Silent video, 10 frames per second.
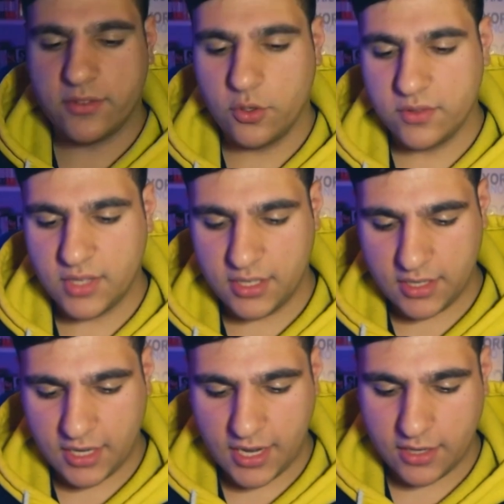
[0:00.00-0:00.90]
Da ist
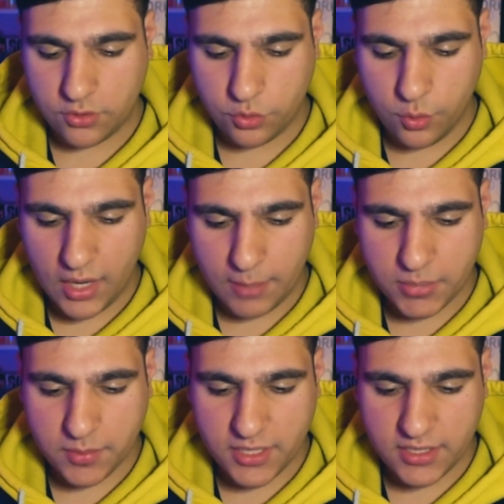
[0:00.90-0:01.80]
irgendeine Kreatur
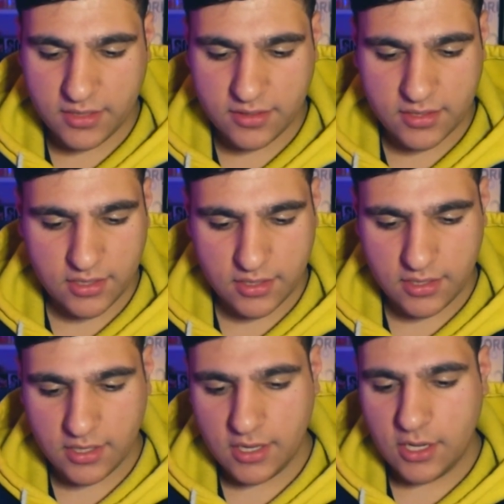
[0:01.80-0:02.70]
abgebildet.
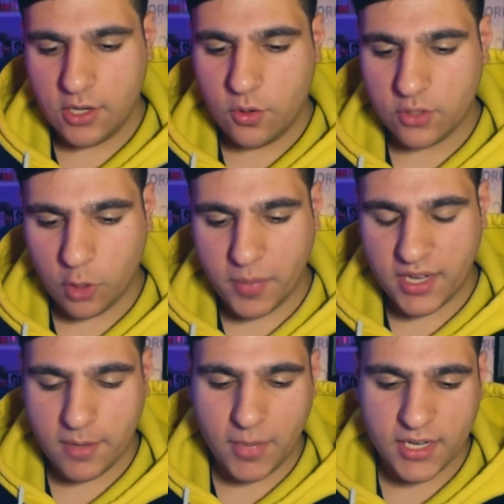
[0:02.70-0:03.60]
Und auch
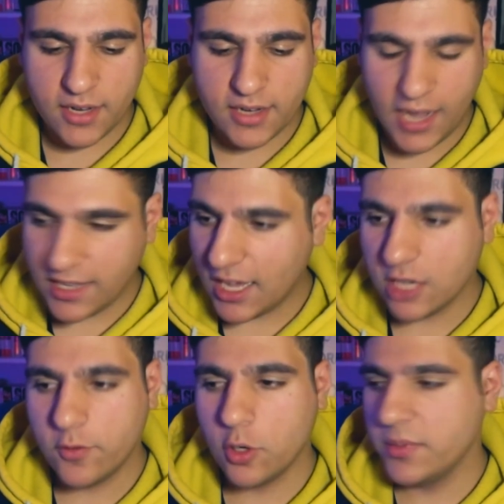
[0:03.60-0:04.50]
bei dem Manga, keine
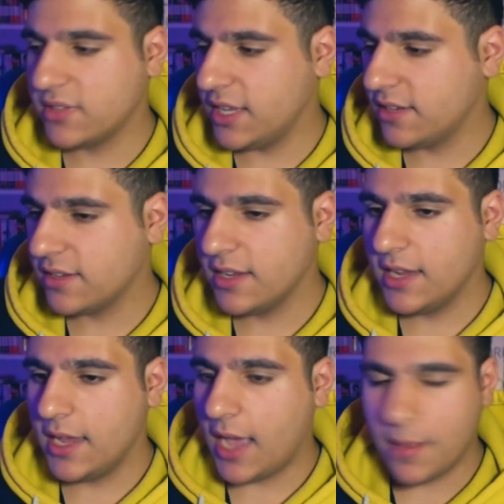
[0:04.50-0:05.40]
Ahnung, worum es geht.
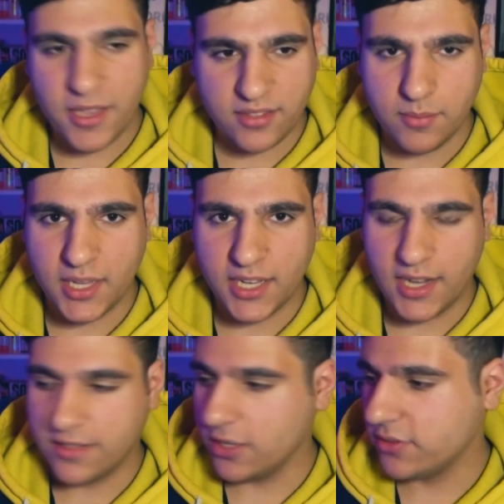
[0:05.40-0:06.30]
Aber es sieht
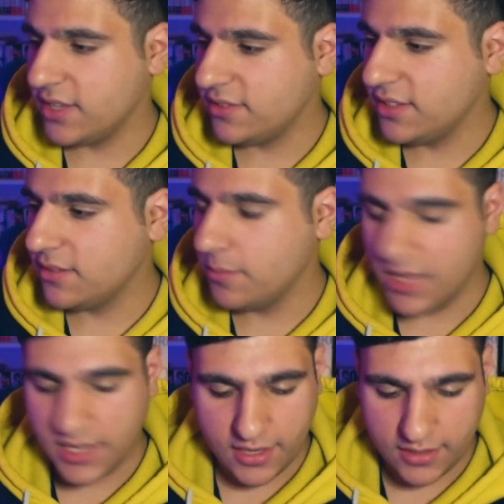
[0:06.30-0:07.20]
mega nice aus. Es sieht
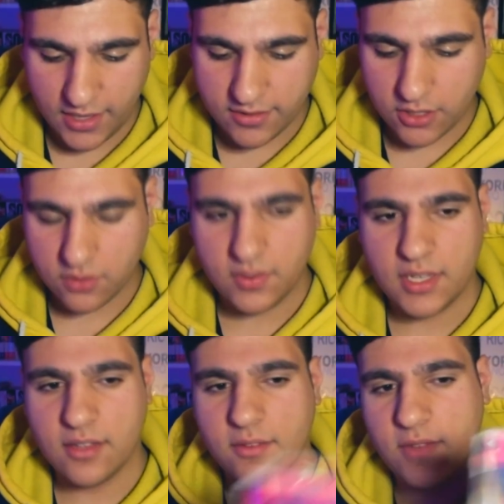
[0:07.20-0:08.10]
mega nice aus,
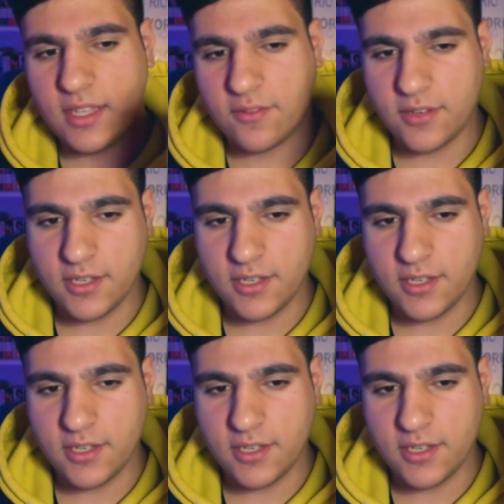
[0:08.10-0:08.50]
wie ich, wie ich